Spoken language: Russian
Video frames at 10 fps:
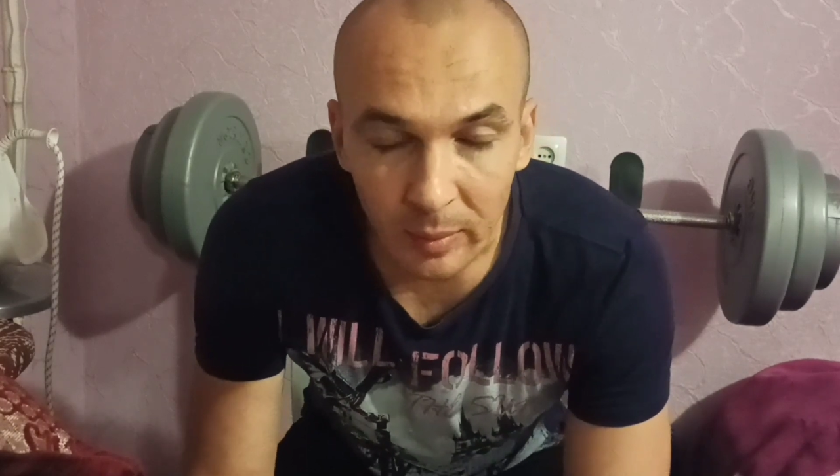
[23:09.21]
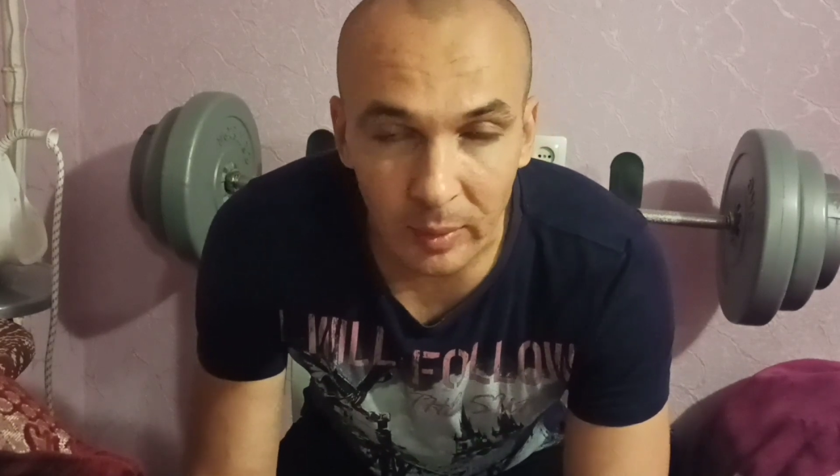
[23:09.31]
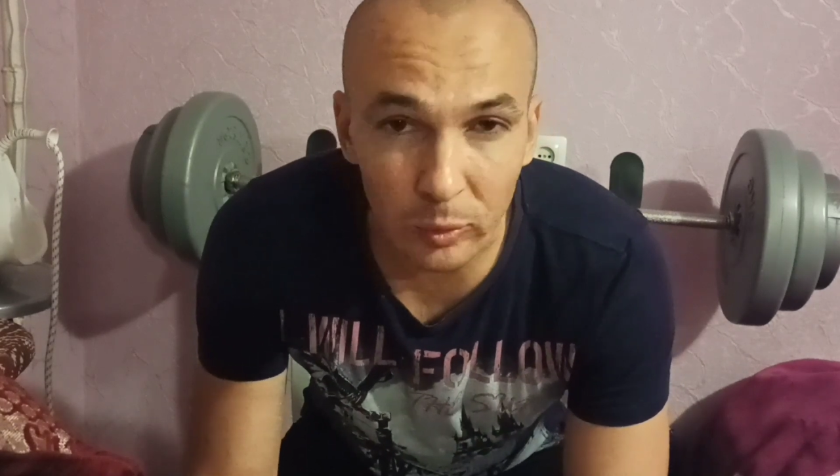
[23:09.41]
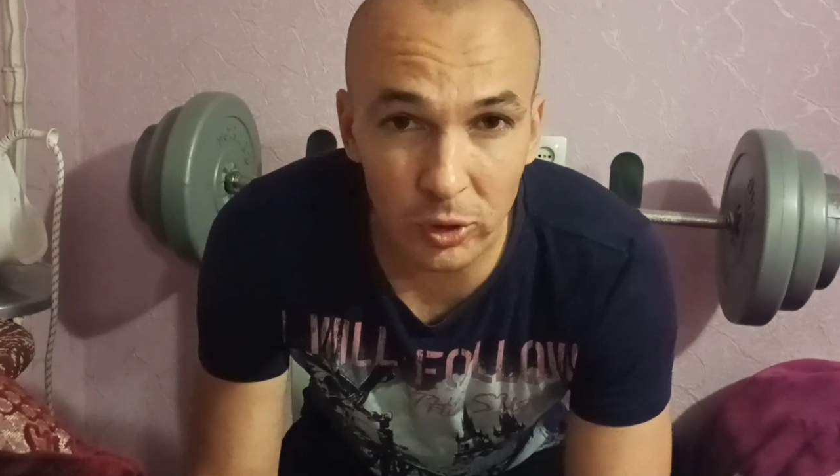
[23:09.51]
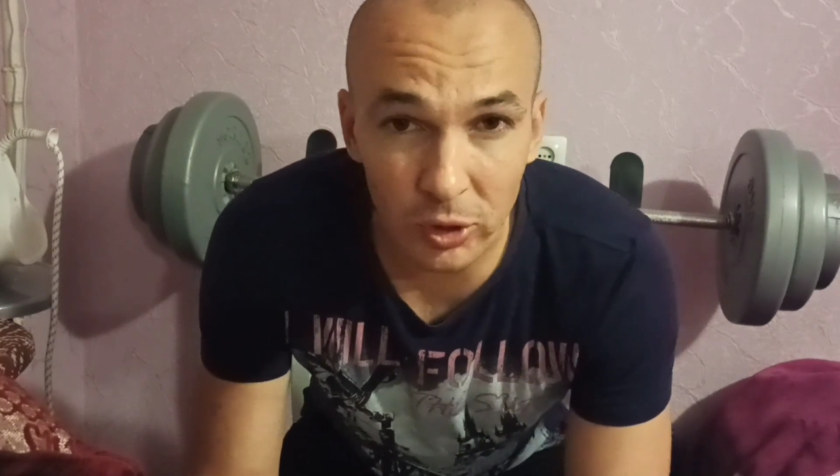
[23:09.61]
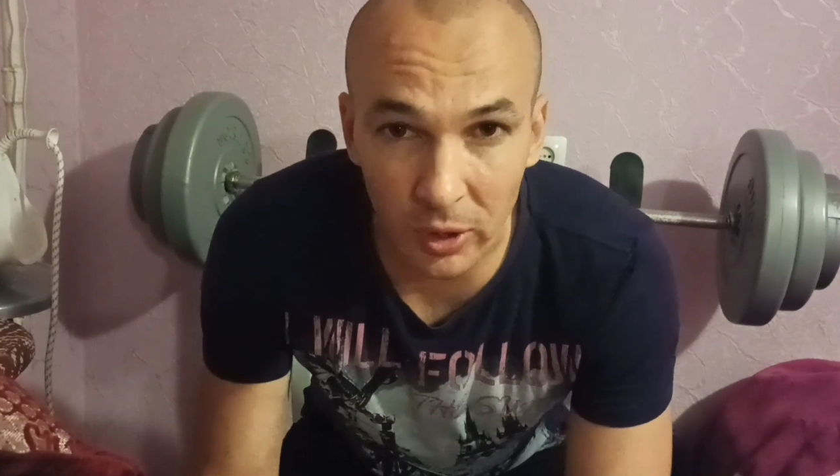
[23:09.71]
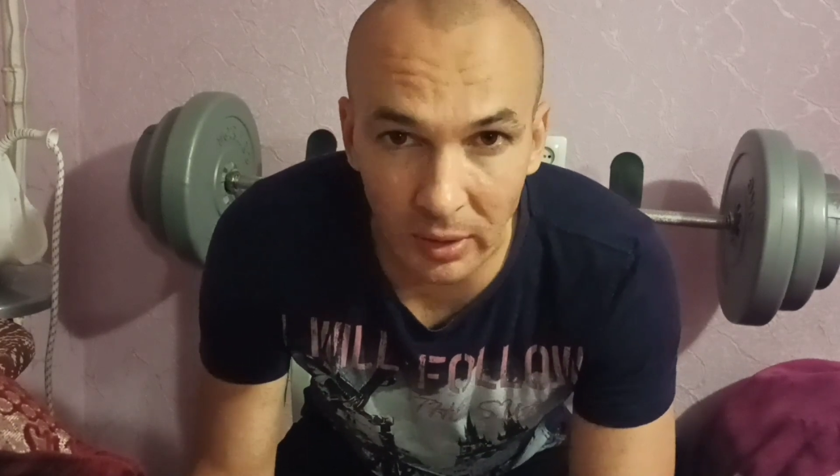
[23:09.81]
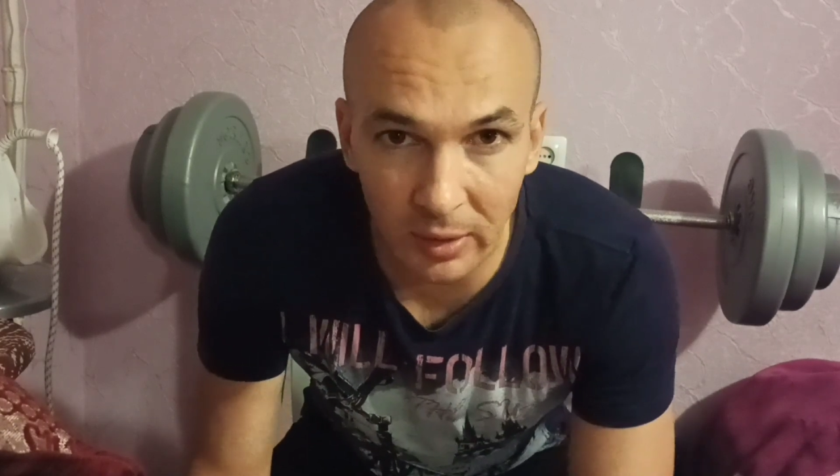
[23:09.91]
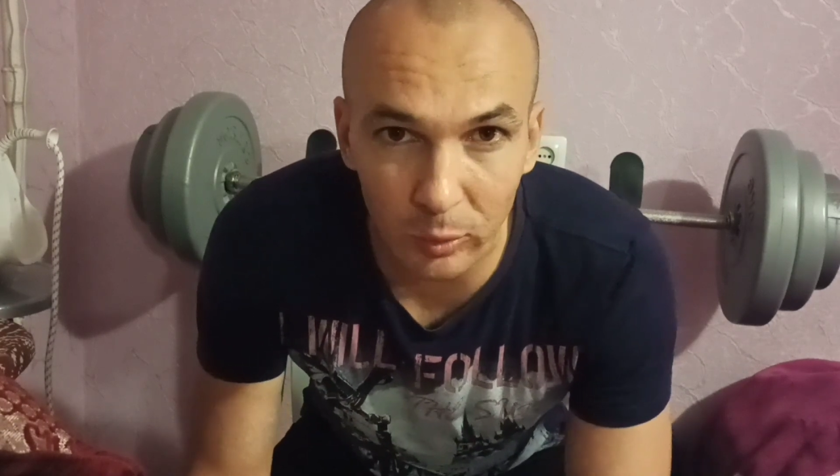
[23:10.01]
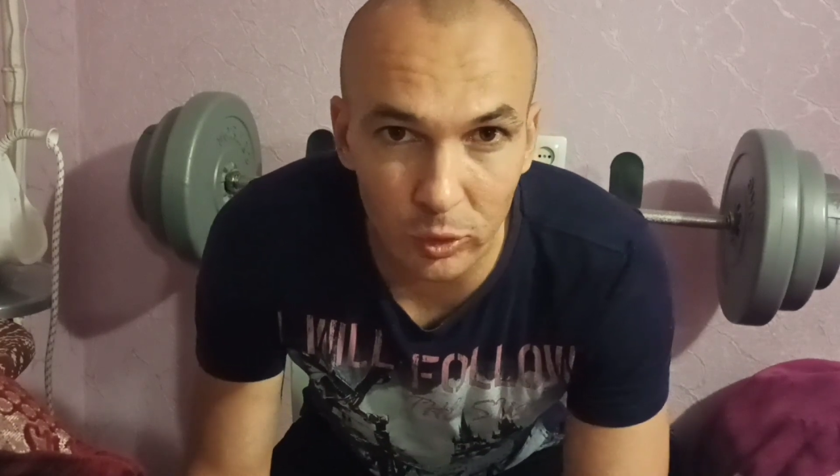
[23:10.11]
Потому что
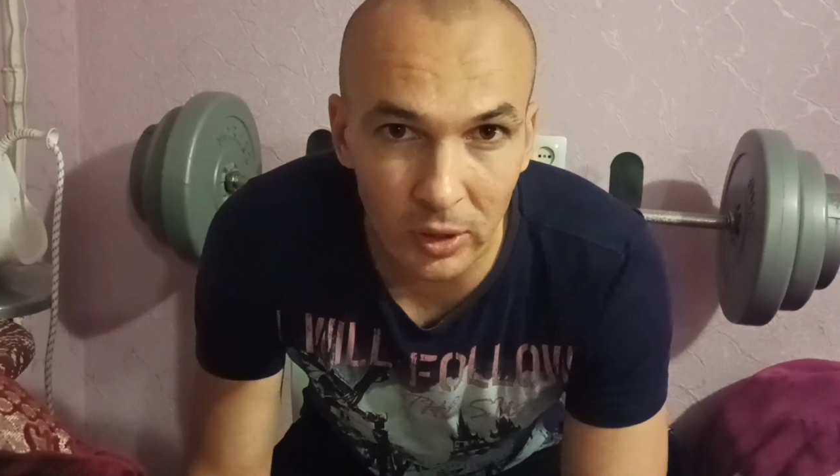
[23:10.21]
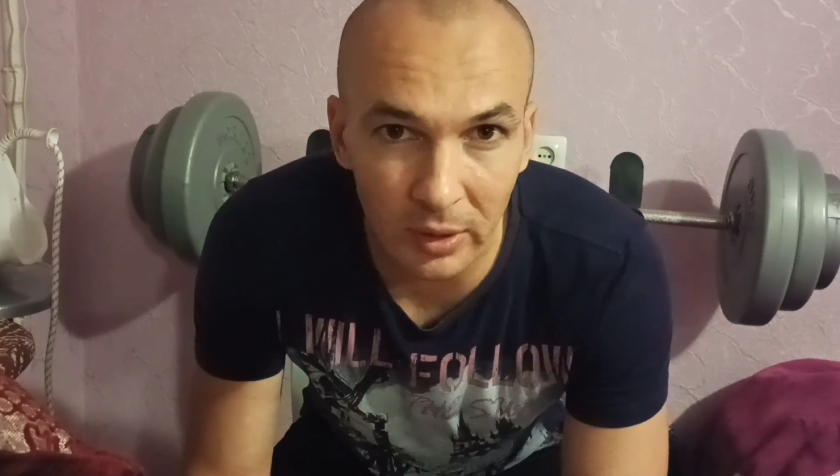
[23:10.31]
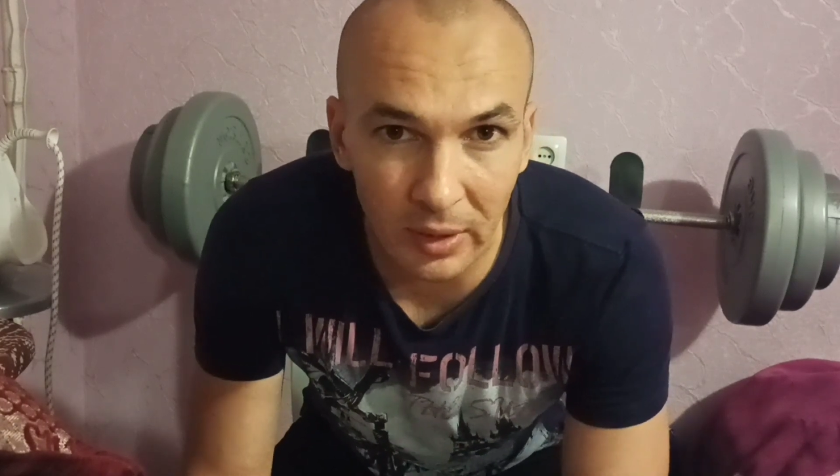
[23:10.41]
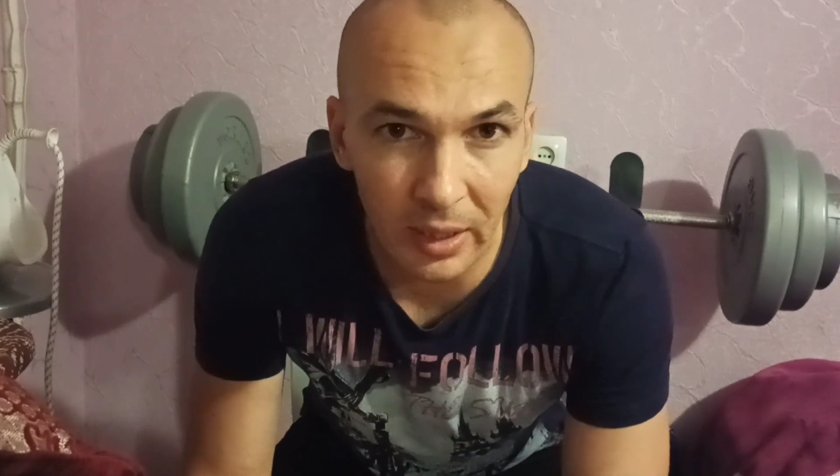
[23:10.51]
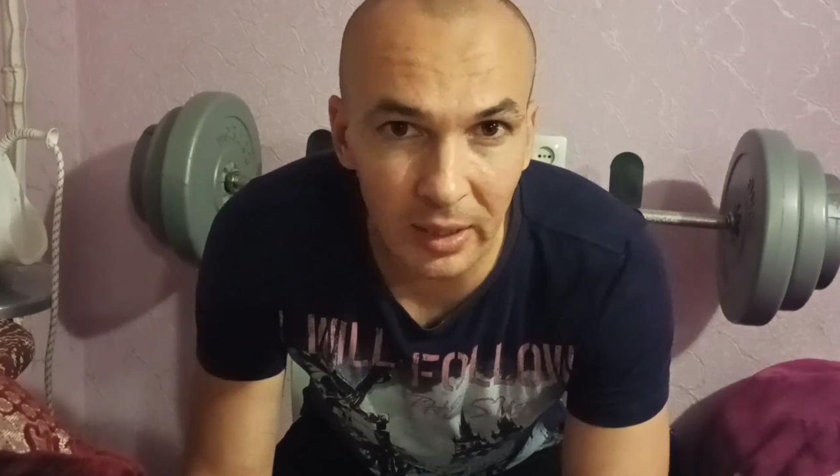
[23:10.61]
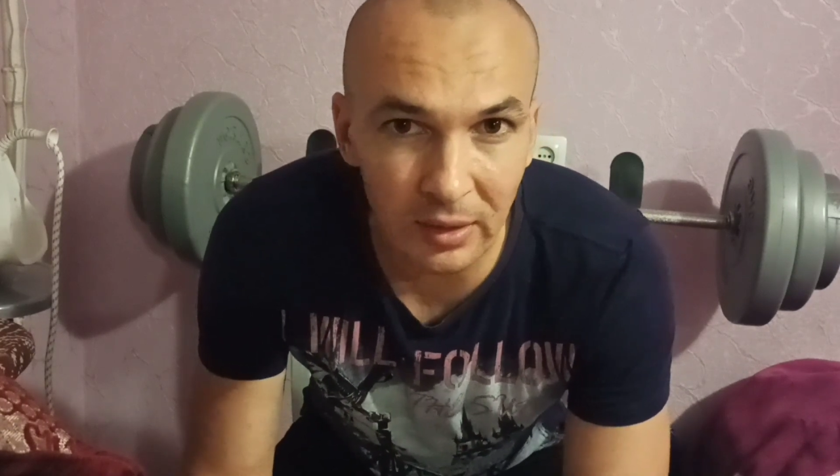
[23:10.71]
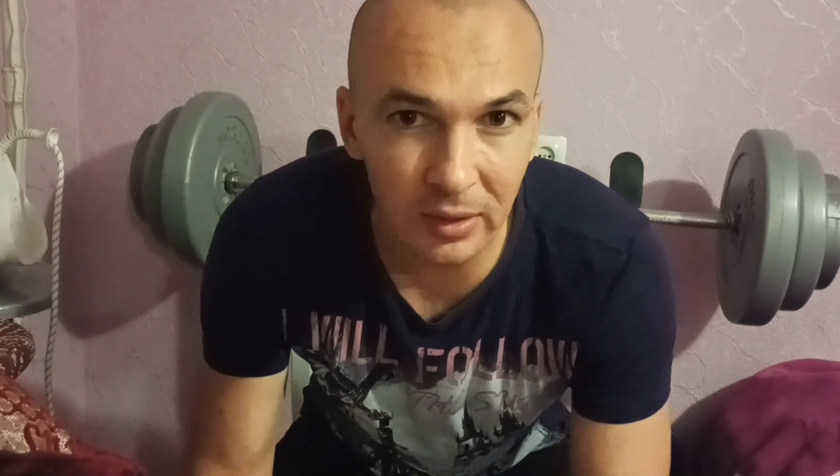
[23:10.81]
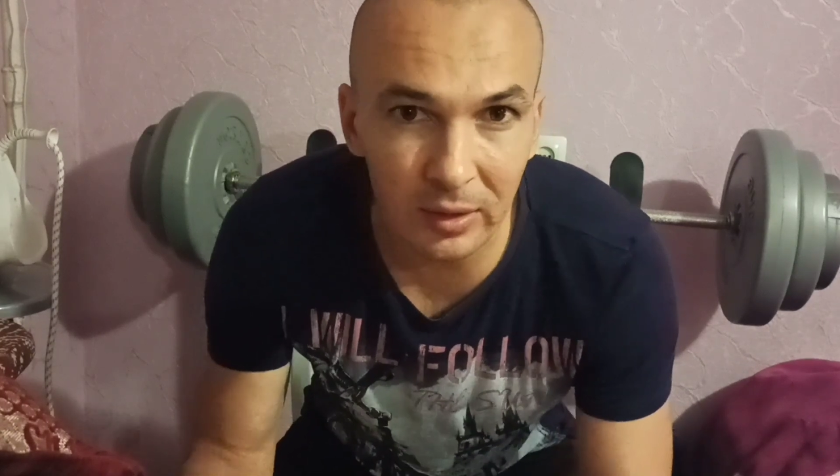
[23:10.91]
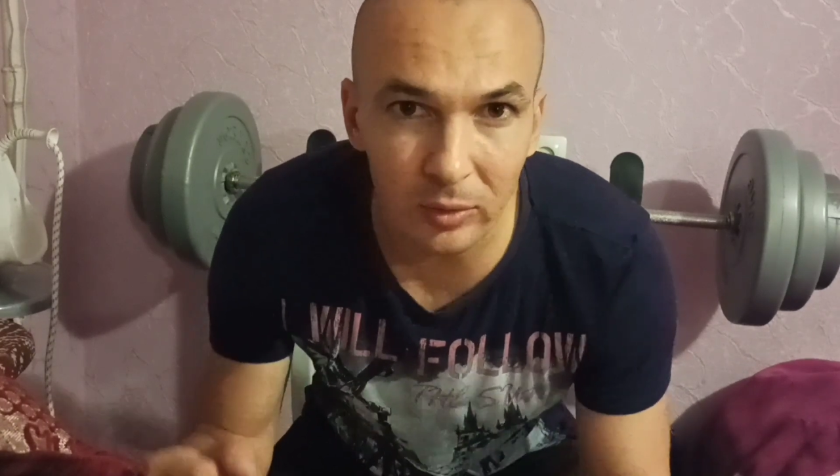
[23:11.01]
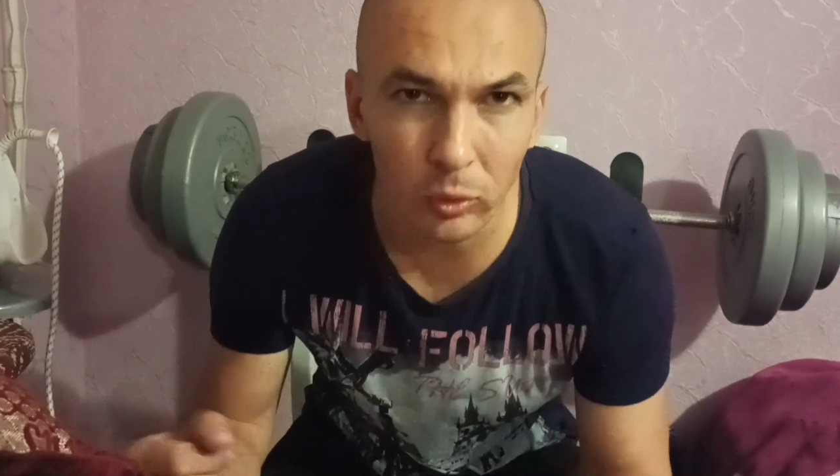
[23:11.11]
штанга уже летает
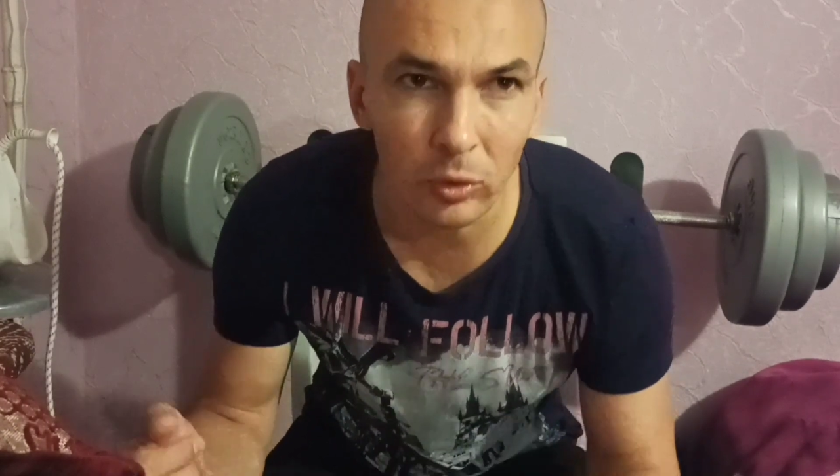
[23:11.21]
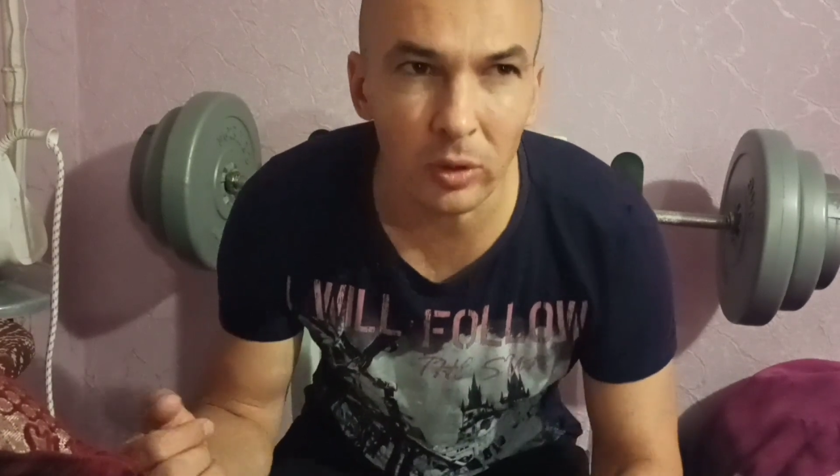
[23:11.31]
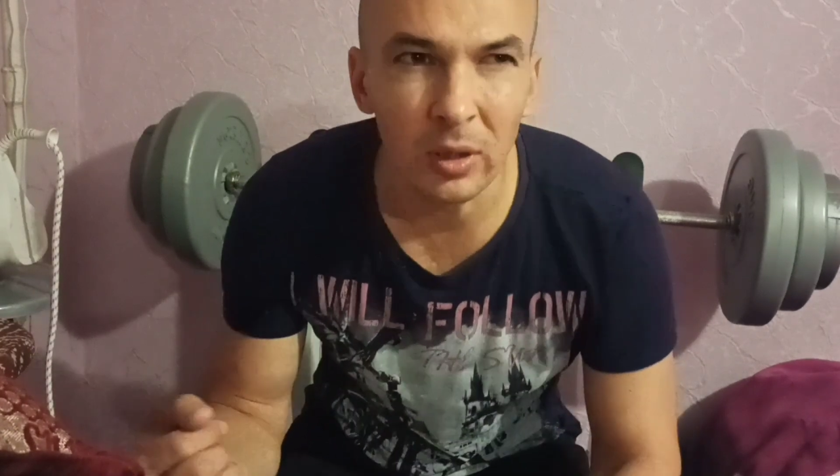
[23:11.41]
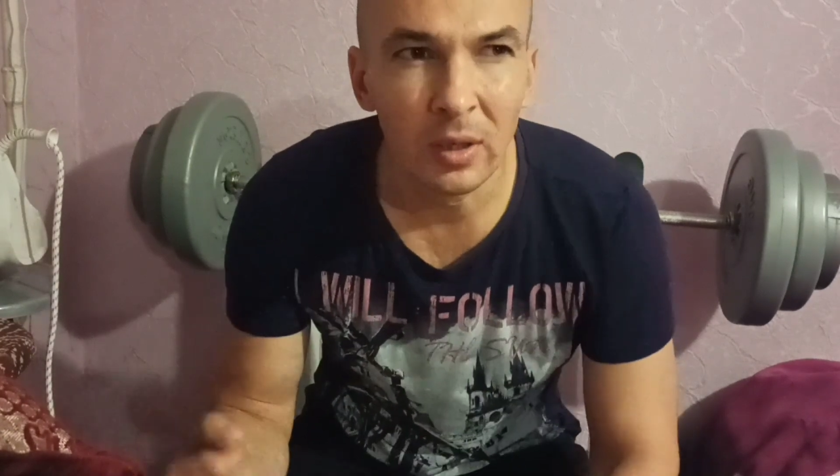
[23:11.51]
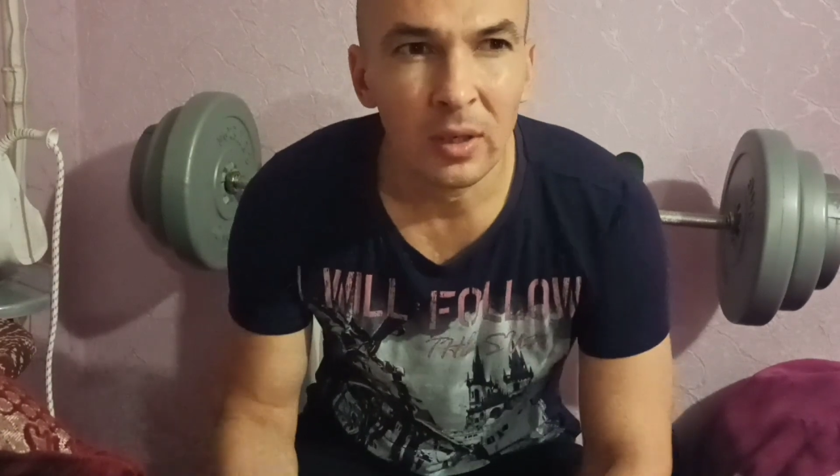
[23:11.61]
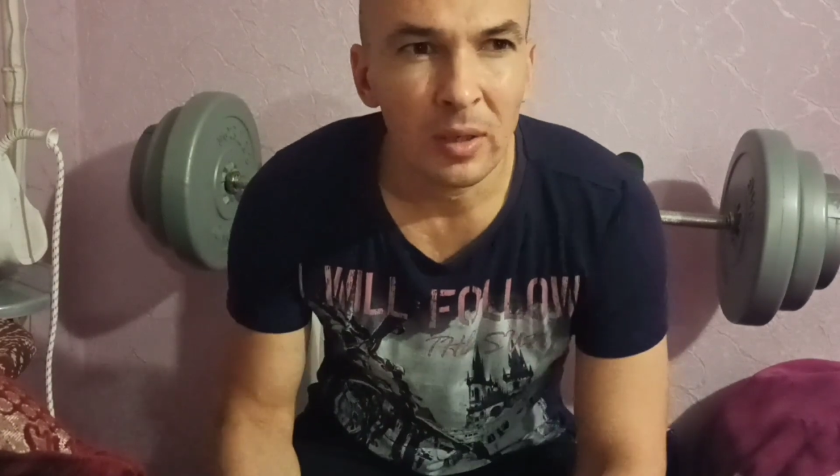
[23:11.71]
до